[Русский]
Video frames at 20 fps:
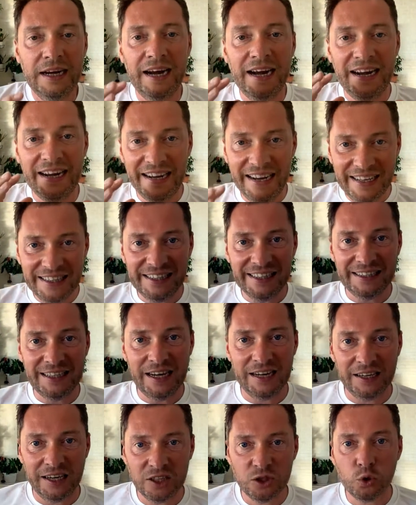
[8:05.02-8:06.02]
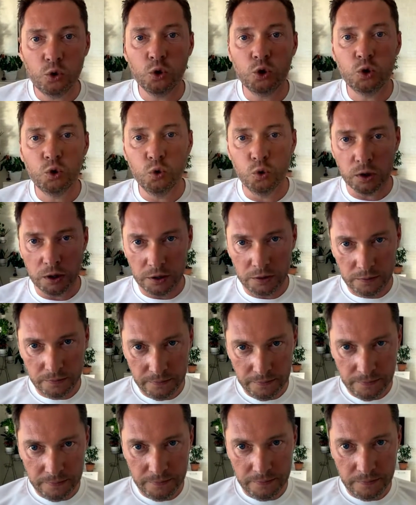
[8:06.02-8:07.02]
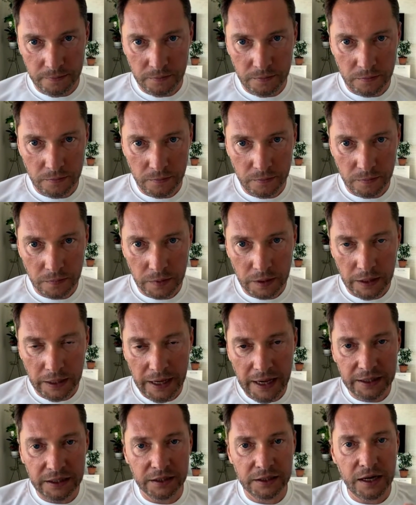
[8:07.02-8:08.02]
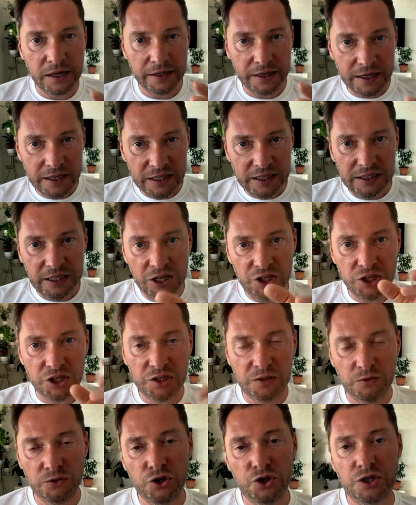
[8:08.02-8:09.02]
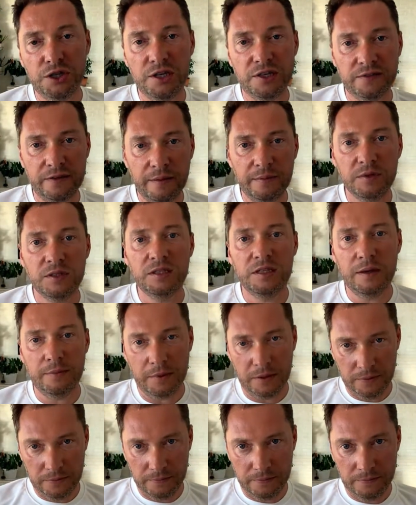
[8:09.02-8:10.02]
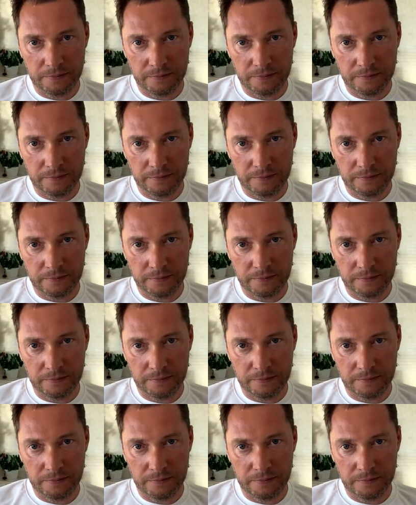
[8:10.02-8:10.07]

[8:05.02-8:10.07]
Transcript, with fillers: А это как раз культура. Это как раз наша сегодняшняя с вами тема.